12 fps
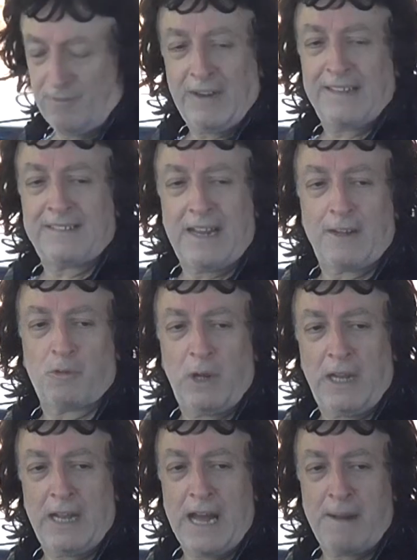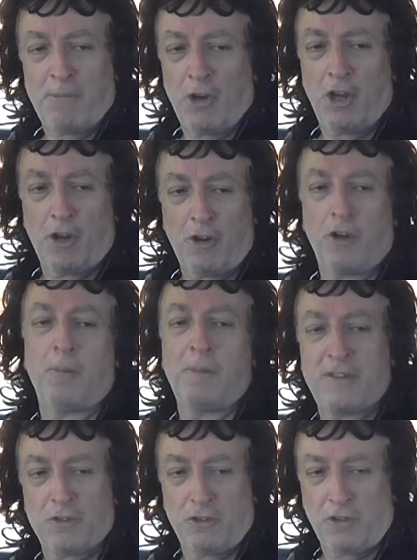Vai tranquilla, ammo, io non ne ho
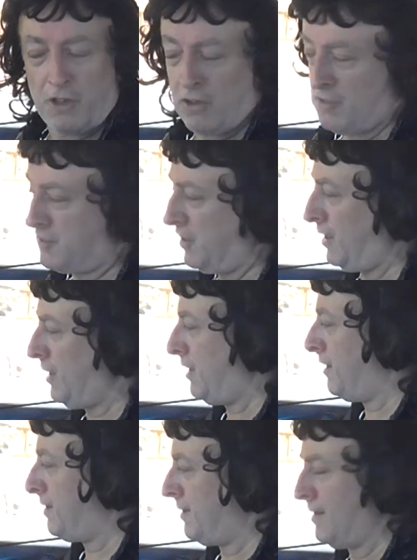bisogno di consigli.